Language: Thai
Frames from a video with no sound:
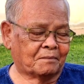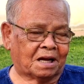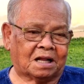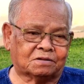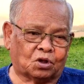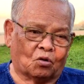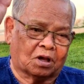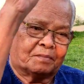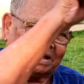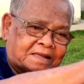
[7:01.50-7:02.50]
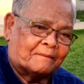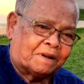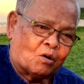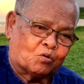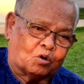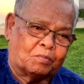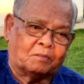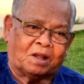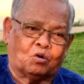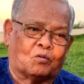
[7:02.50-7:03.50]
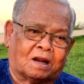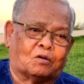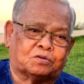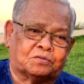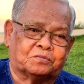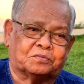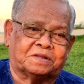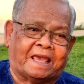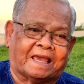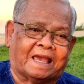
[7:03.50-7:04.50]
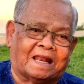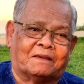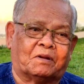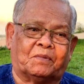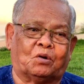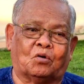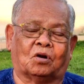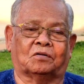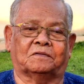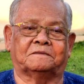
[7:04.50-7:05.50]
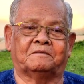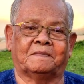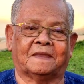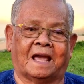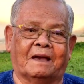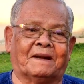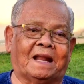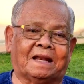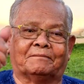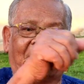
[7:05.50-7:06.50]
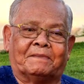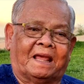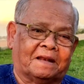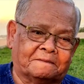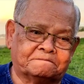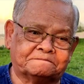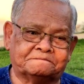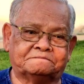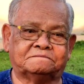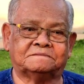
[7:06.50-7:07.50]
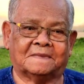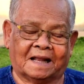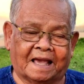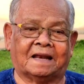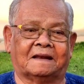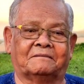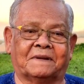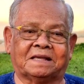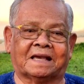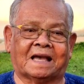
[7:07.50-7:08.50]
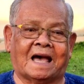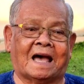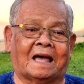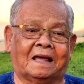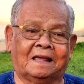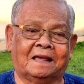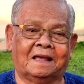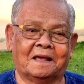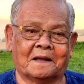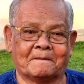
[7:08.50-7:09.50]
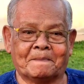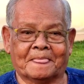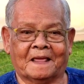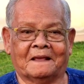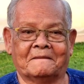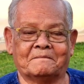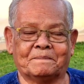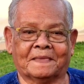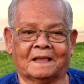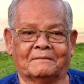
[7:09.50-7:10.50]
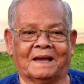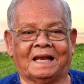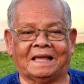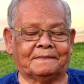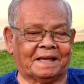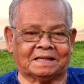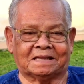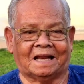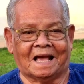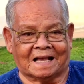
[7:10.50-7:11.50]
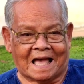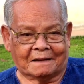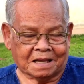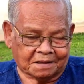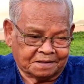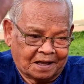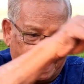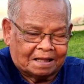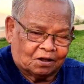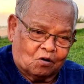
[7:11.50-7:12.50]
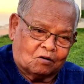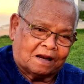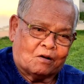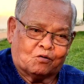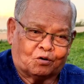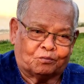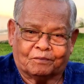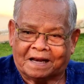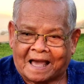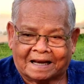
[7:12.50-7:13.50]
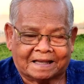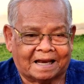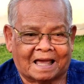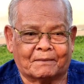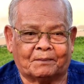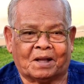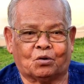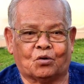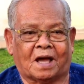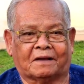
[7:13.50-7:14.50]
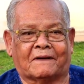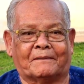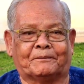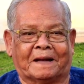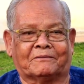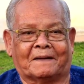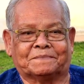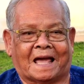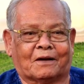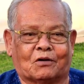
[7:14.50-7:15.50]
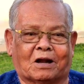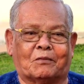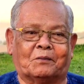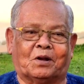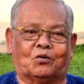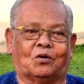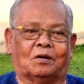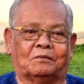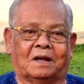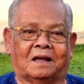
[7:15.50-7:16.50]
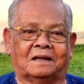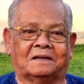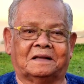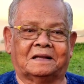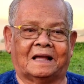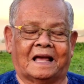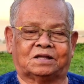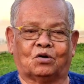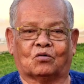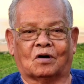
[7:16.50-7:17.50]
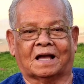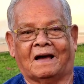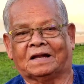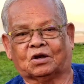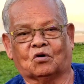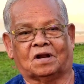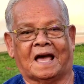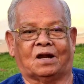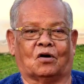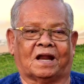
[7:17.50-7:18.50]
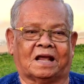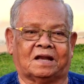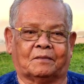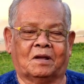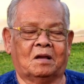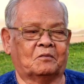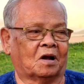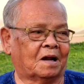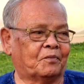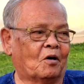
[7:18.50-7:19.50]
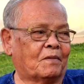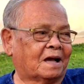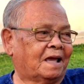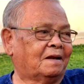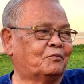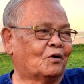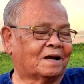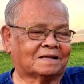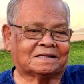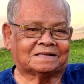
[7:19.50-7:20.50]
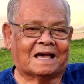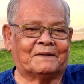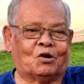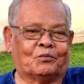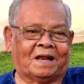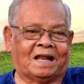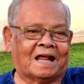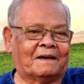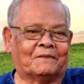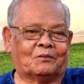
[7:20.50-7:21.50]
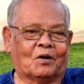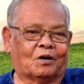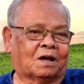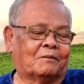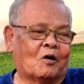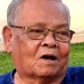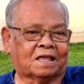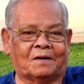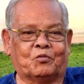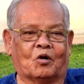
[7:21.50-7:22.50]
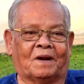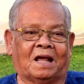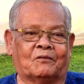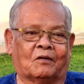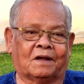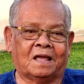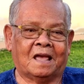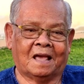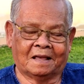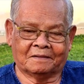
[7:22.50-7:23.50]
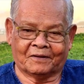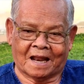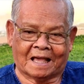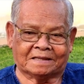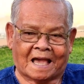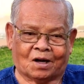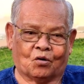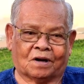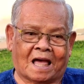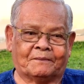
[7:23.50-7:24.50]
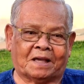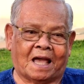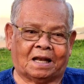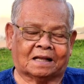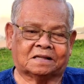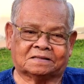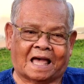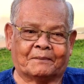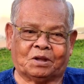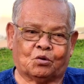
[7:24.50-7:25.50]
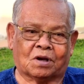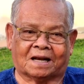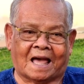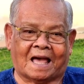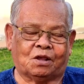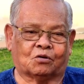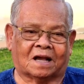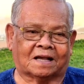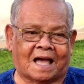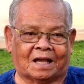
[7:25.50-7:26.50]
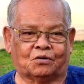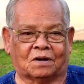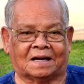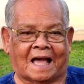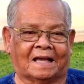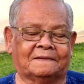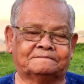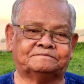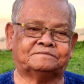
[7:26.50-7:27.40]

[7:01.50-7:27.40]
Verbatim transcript: คือมันนึกสนุกแล้วมันจับเรากดมันไม่รู้ว่าเราแย่แค่ไหนมันไม่รู้หรอกนะมันเล่นแบบเล่นอ๋อนี่คือเล่นเล่นไม่ใช่ฆ่าเขาไม่ไม่ได้มีเจตนาไม่ได้มีเจตนาฆ่าคืออาจจะโกรธเรากดเป็นนานแค่ไหนมันไม่รู้ไอ้ความเป็นความตายของเรามันไม่รู้หรอกเาสนุกของเขาอ่าสนุกของเขาอาจจะกดนานหน่อยอะไรเนี่ยเพราะงั้นพ่อมากเห็นพวกนักศึกษามันลงไปในน้ำเลยพ่อก็บอกอาจารย์ปลวกมาแล้วบอกาเวลาช้างลงน้ำอย่าให้นักศึกษาไปอยู่ข้างหน้าอยู่ข้างๆอยู่ข้างหลัง